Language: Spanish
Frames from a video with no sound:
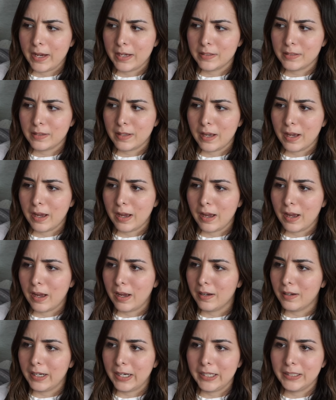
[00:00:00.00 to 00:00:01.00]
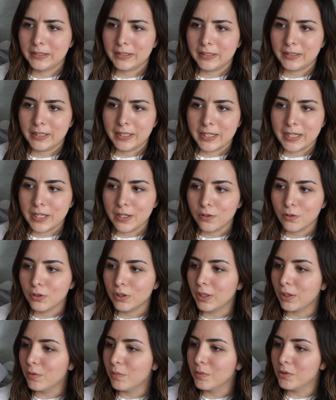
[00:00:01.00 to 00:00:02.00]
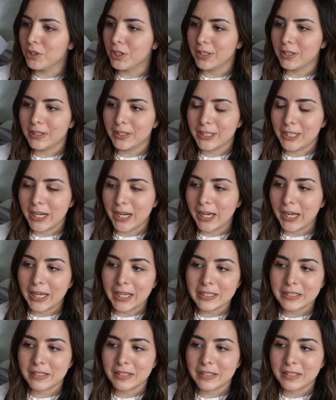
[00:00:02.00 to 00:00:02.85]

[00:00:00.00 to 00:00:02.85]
está entretenido, tengo mucha intriga,